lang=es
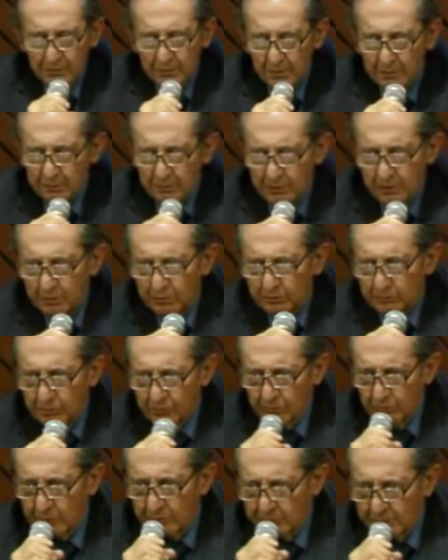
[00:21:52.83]
de
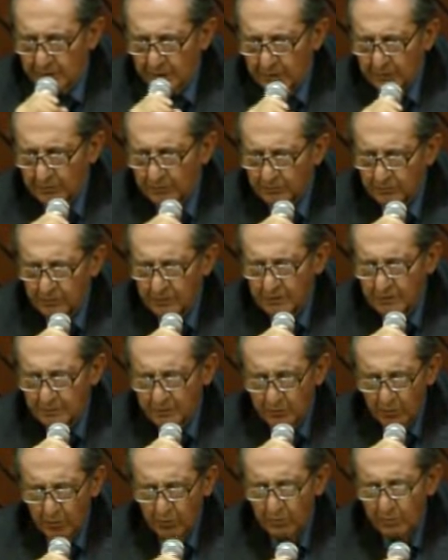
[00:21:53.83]

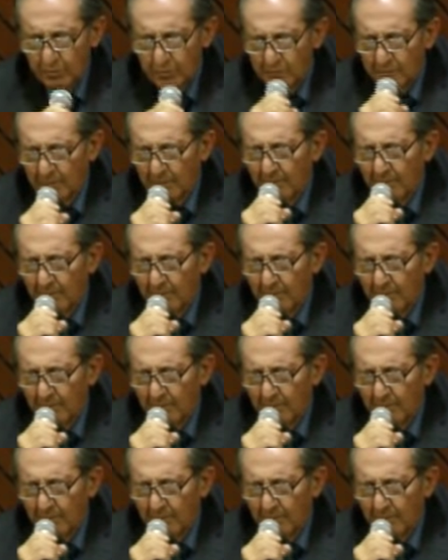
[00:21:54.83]
1995